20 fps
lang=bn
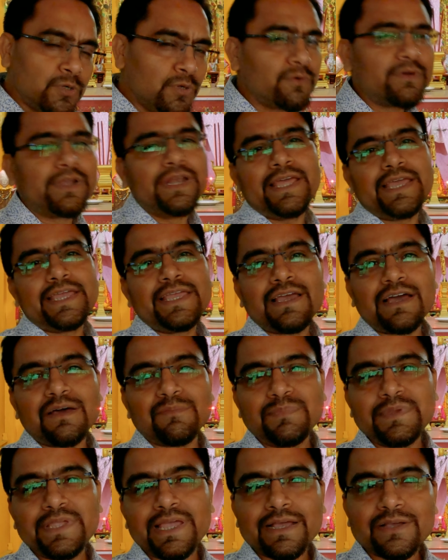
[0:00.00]
ঢুকলেই
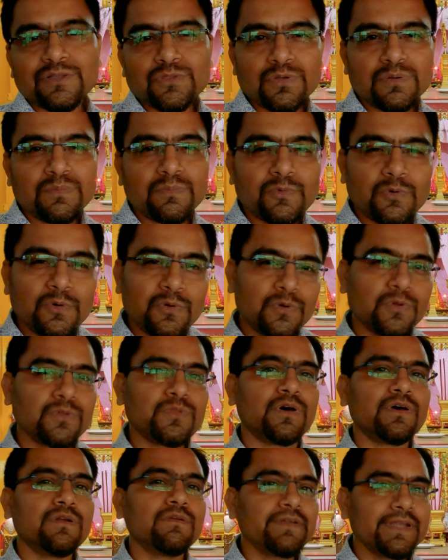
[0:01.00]
আপনি একদম অন্য
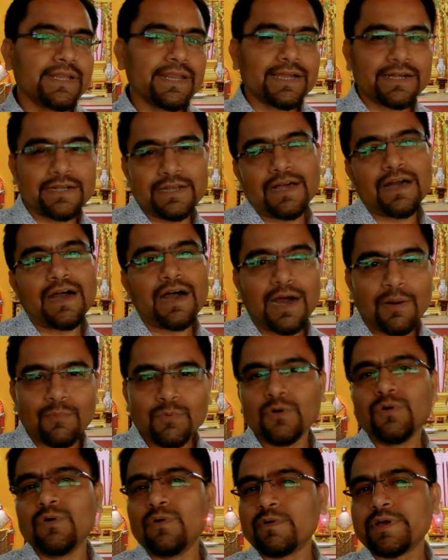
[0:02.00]
ধরনের একটা
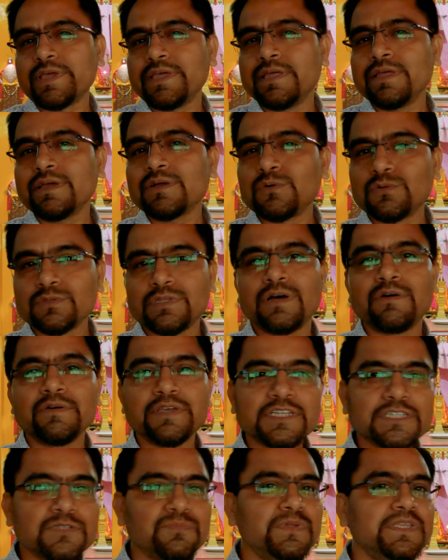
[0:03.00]
আবহকে কোথাও
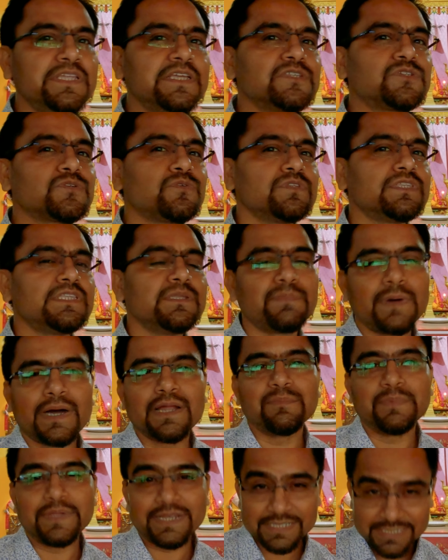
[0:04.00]
এক্সপিরিয়েন্স করতে
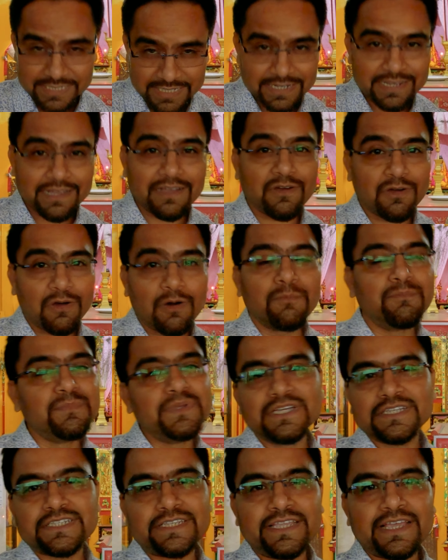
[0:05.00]
পারবেন যেটা
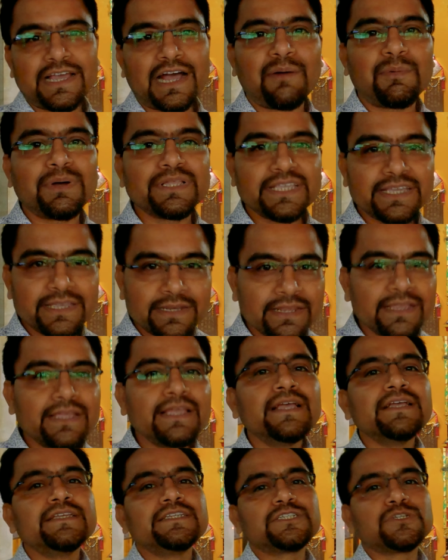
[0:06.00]
অবভিয়াসলি আমাদের
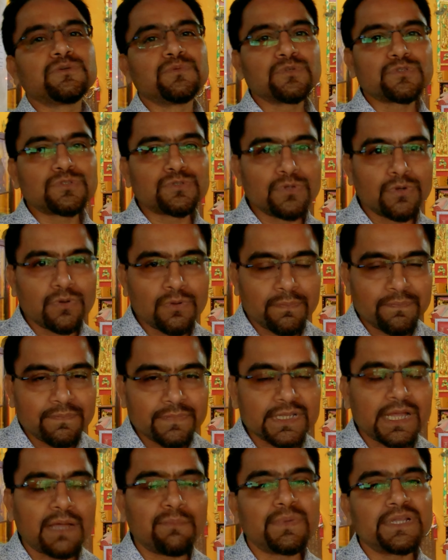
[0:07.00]
যে সমস্ত
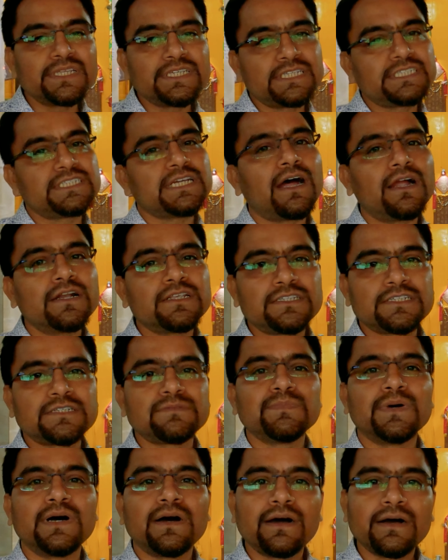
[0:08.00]
আমরা যে চার্চ
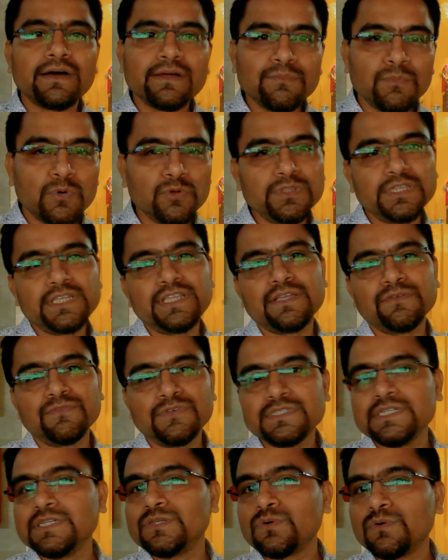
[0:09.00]
বা মন্দিরে
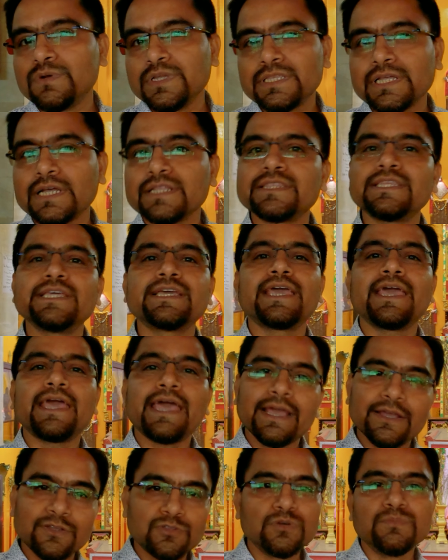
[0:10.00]
ভিজিট করি তার থেকে
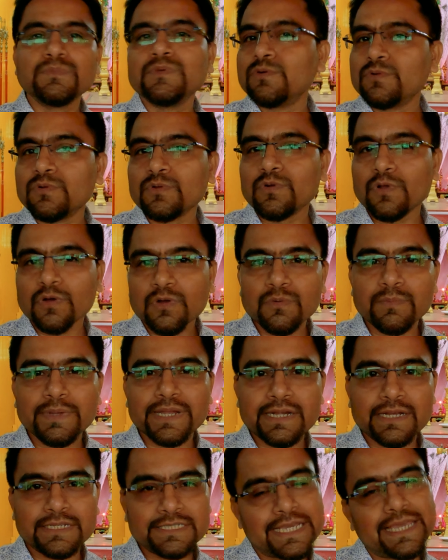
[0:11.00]
একদমই অন্যরকম
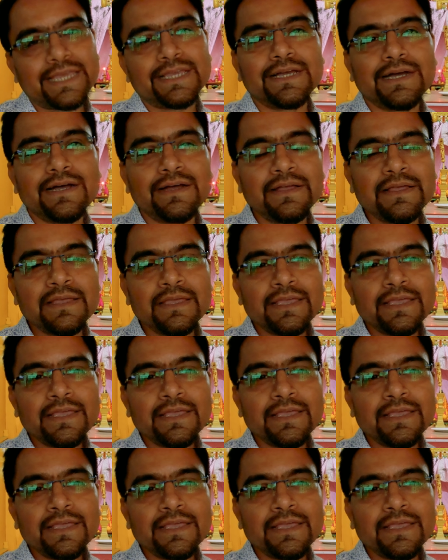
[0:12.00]
একটা জায়গা